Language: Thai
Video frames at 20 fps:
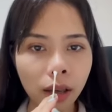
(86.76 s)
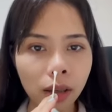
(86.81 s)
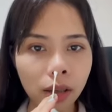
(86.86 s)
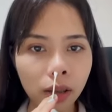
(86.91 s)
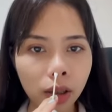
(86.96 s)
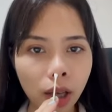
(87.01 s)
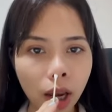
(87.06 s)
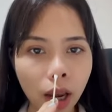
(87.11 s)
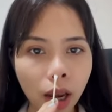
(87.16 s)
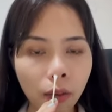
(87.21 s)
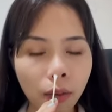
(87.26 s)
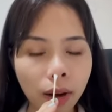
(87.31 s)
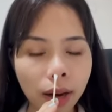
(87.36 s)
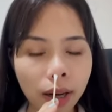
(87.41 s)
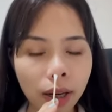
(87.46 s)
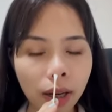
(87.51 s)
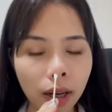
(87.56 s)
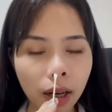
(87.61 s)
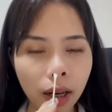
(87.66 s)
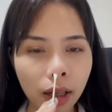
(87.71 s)
แช่ไว้
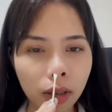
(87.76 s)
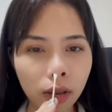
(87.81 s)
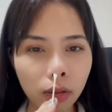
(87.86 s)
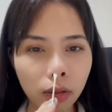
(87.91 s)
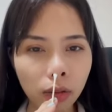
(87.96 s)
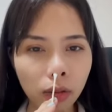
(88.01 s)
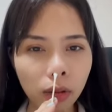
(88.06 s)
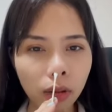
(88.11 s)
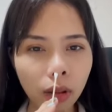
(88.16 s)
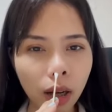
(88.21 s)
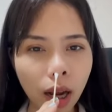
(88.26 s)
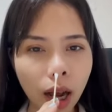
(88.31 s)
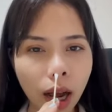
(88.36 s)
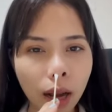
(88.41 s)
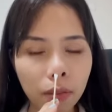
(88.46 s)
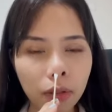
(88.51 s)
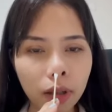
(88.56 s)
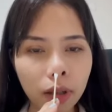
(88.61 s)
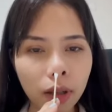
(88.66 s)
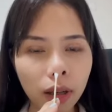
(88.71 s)
นะคะ จน
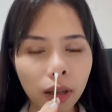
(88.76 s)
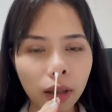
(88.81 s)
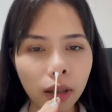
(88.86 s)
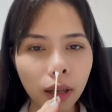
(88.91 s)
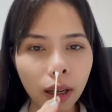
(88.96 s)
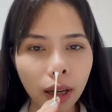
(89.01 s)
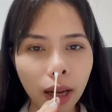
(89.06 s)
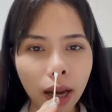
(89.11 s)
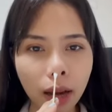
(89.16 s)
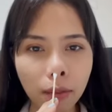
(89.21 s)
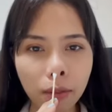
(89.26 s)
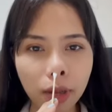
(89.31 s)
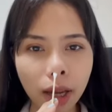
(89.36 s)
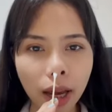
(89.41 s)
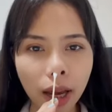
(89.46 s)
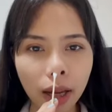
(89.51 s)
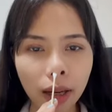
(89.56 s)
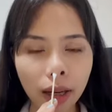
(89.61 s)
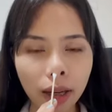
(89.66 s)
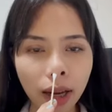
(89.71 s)
ข้ามเลือดและข้าม
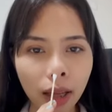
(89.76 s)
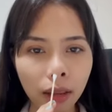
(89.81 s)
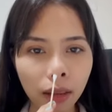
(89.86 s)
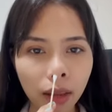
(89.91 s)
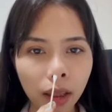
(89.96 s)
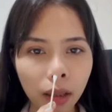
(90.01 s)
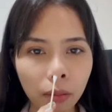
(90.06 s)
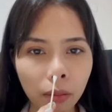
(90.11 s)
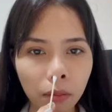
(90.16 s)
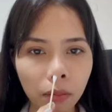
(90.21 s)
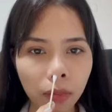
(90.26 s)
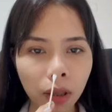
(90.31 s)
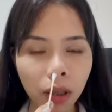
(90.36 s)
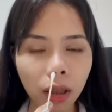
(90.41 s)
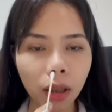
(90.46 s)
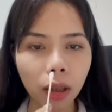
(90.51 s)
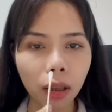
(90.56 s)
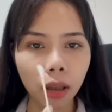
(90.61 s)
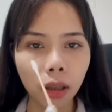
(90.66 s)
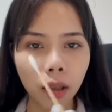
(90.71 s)
ยาละลายติด
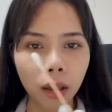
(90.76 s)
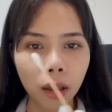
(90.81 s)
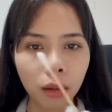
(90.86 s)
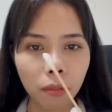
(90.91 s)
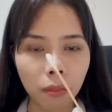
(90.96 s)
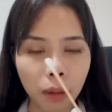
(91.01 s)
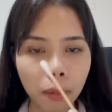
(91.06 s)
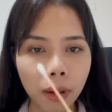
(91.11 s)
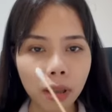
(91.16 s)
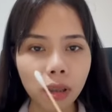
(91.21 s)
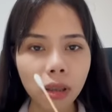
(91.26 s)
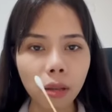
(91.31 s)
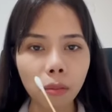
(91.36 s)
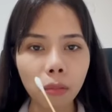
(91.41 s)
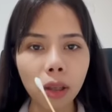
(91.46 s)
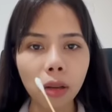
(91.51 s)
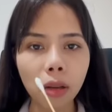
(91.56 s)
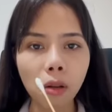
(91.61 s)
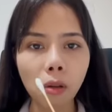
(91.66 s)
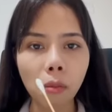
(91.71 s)
ไม้พัน
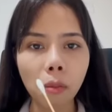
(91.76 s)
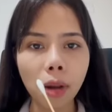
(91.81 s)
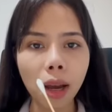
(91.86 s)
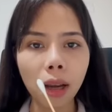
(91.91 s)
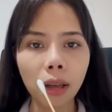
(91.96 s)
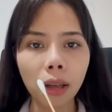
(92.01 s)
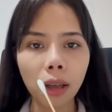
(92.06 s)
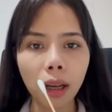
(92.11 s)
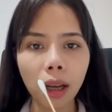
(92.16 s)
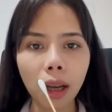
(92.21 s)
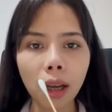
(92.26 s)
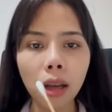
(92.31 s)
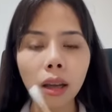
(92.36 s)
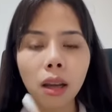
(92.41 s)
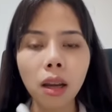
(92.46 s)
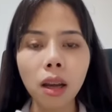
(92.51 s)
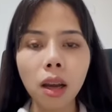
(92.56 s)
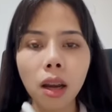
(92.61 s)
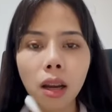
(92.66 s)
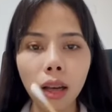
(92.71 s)
สำลีออกมานะคะ
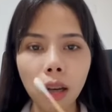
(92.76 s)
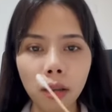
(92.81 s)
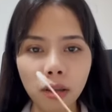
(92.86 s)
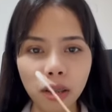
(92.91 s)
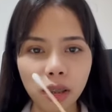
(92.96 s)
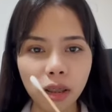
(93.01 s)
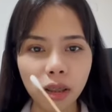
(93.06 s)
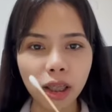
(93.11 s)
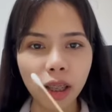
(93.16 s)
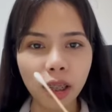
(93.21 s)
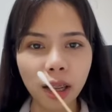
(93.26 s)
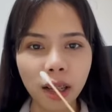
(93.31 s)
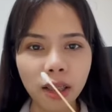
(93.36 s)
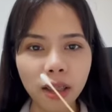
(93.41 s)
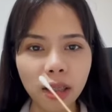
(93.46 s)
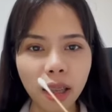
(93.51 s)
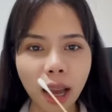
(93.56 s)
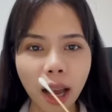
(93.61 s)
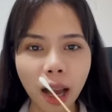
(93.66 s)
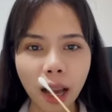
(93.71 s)
เราจะเช็ดให้
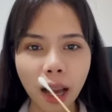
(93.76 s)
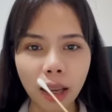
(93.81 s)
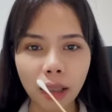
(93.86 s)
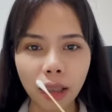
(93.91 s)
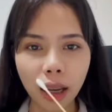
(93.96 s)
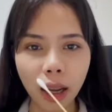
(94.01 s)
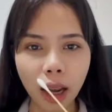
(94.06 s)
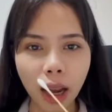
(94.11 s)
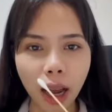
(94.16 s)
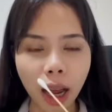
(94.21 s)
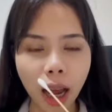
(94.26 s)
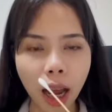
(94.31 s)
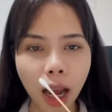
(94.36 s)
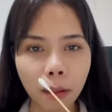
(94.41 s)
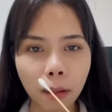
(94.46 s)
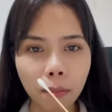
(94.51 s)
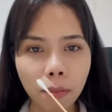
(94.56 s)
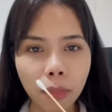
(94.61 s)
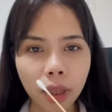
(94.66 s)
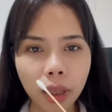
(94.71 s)
สะอาดนะคะ ห้า
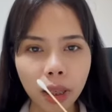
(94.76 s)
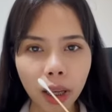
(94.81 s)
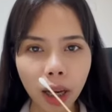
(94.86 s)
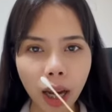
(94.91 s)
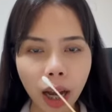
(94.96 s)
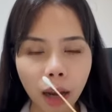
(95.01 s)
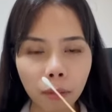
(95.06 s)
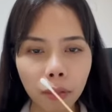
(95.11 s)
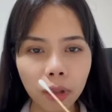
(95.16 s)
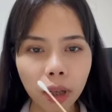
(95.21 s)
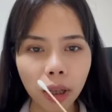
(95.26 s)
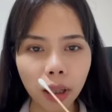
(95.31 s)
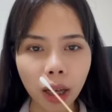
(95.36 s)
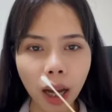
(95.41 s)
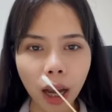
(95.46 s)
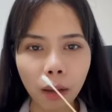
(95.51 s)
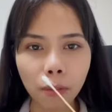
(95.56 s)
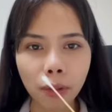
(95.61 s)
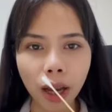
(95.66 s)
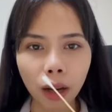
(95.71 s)
มมีคราบเลือดค
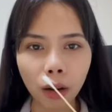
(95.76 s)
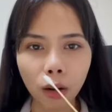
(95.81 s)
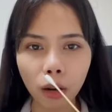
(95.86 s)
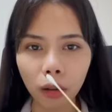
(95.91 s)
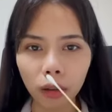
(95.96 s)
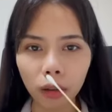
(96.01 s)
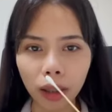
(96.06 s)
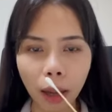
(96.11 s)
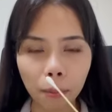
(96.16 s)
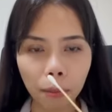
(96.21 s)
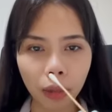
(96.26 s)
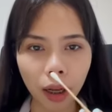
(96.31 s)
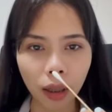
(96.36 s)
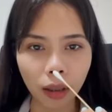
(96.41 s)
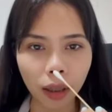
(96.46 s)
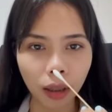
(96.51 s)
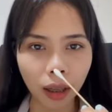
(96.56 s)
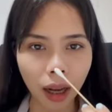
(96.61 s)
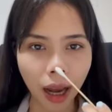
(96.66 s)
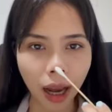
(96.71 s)
ราบยาเกาะตามไหม
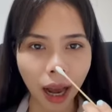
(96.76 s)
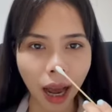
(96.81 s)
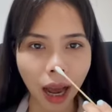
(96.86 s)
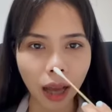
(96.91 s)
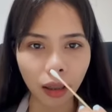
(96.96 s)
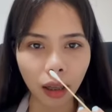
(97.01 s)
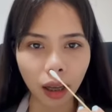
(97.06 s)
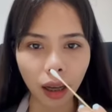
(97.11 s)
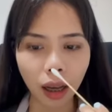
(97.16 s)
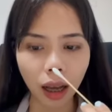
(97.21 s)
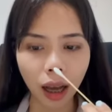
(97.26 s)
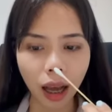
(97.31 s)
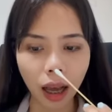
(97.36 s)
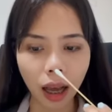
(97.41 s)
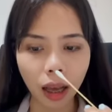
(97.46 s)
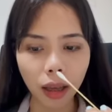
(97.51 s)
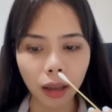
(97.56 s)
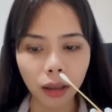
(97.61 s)
เด็ดขาดนะคะ